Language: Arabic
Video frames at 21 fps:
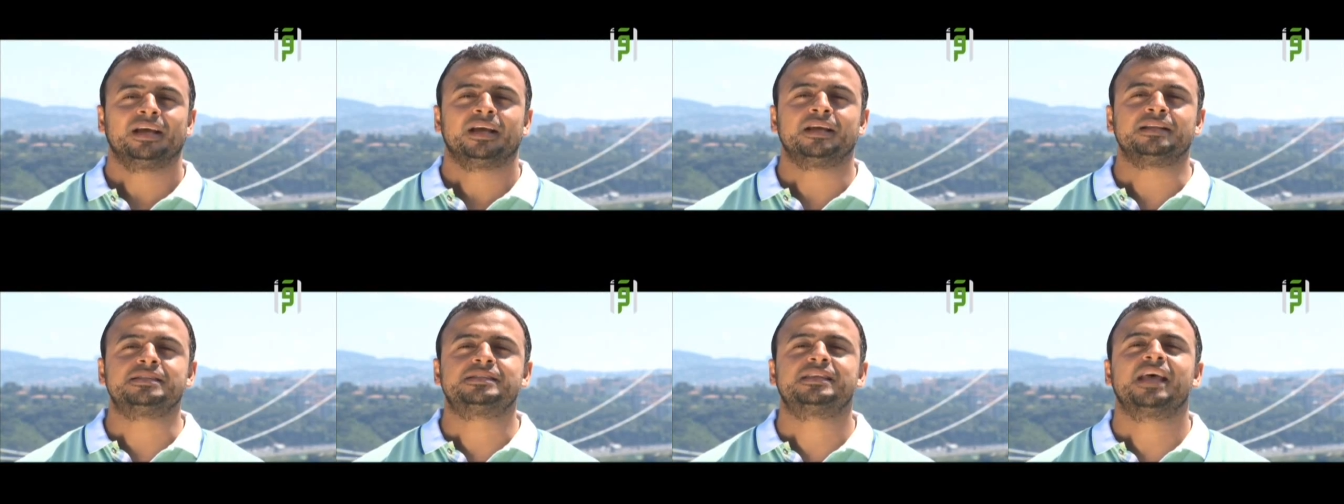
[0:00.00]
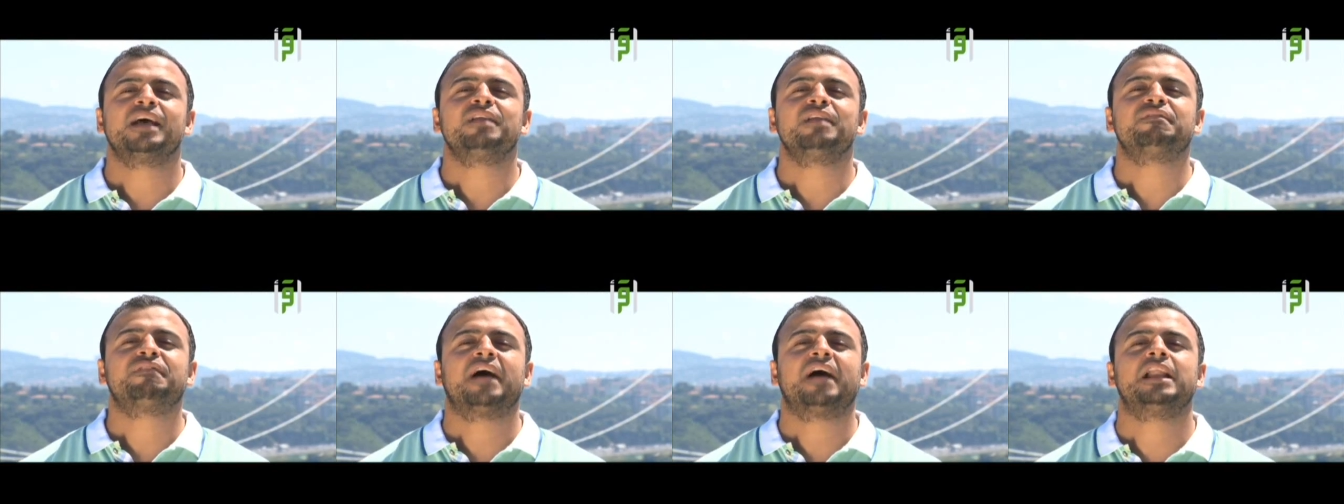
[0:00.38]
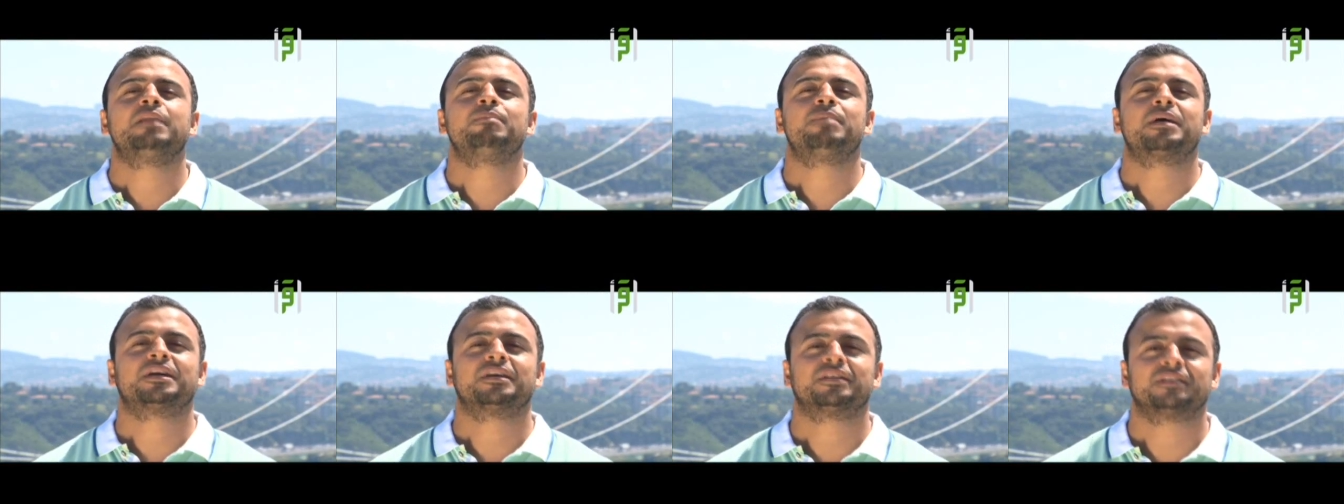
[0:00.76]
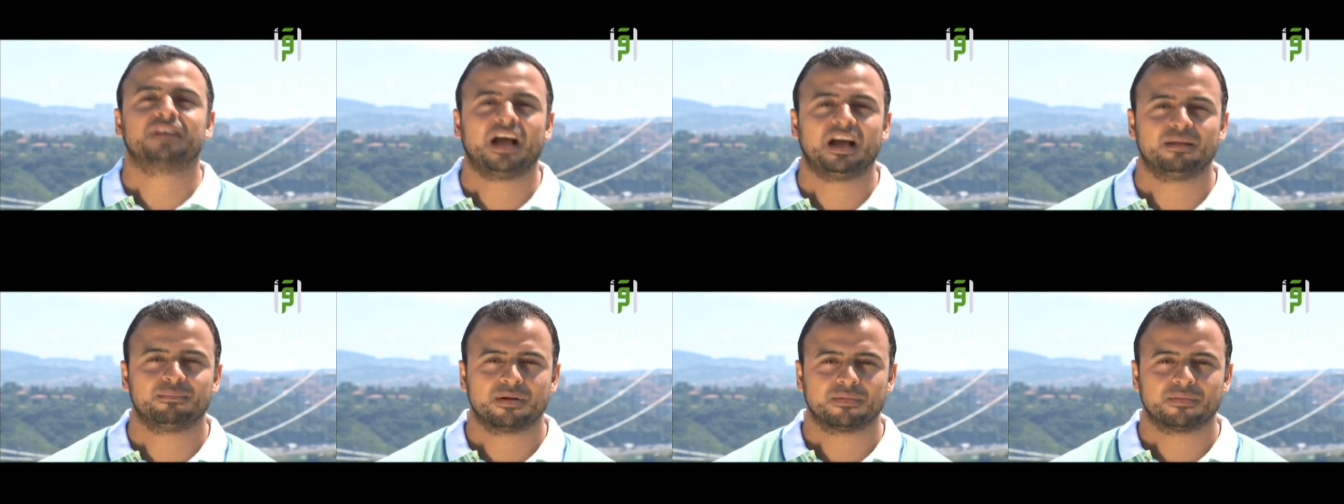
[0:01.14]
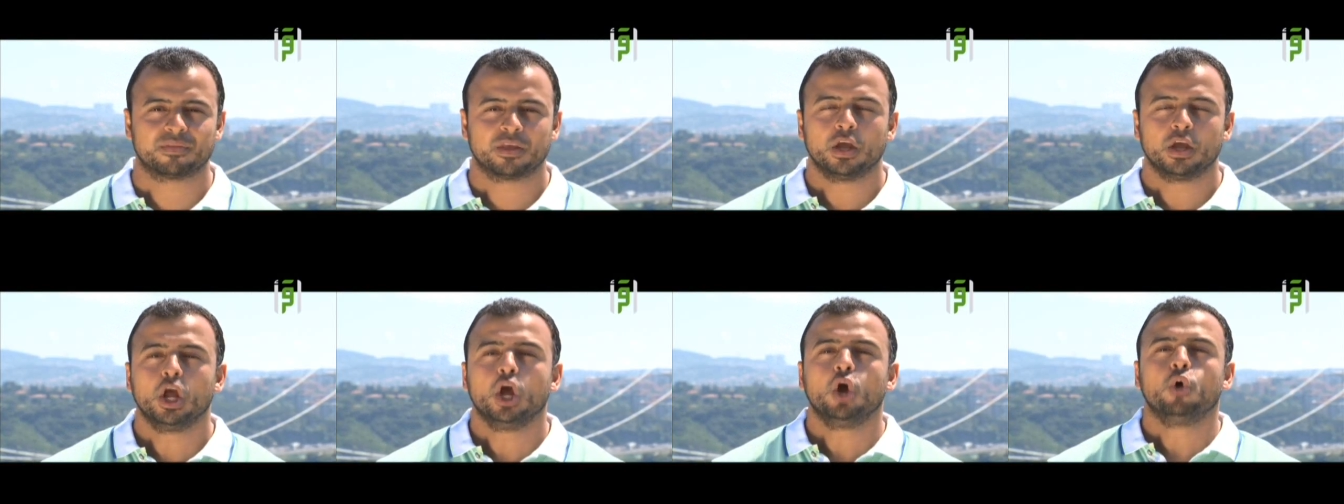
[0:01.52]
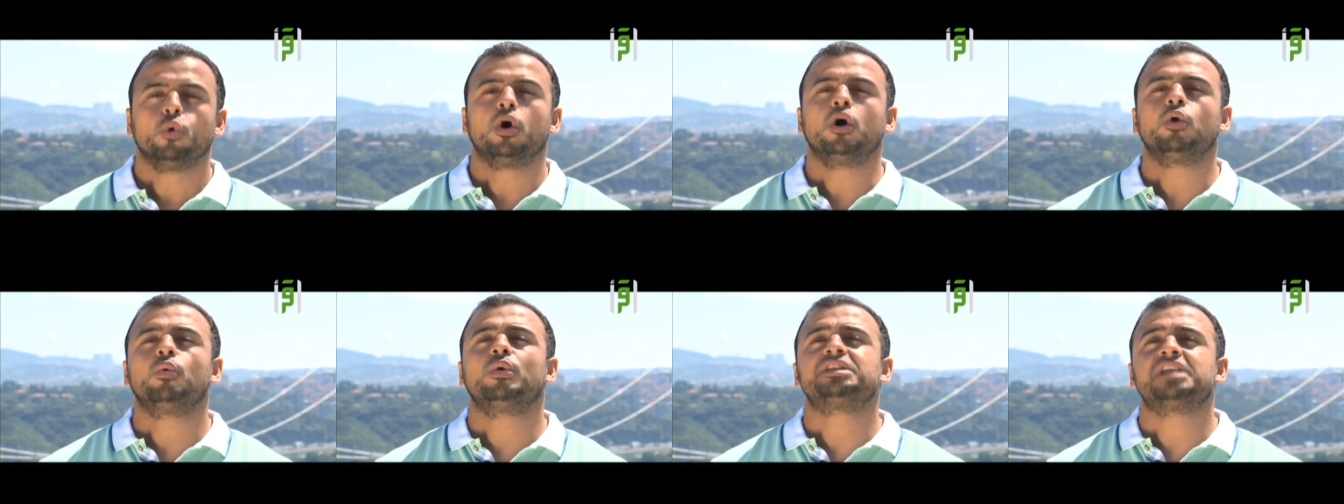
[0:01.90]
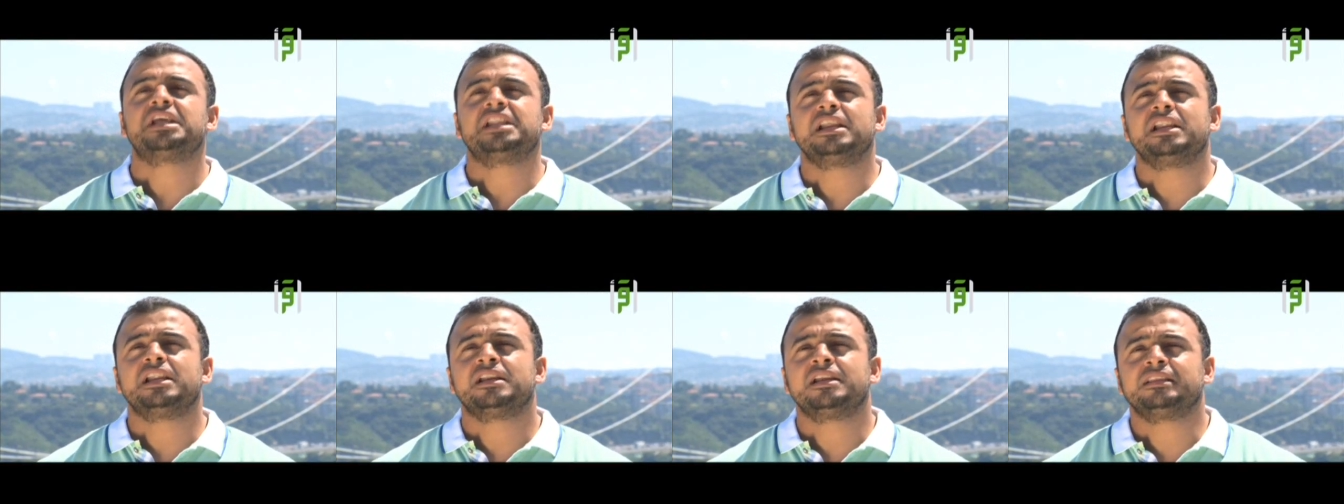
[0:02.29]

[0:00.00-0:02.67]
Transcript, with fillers: انسان في قلبك الرحمه وهو دليل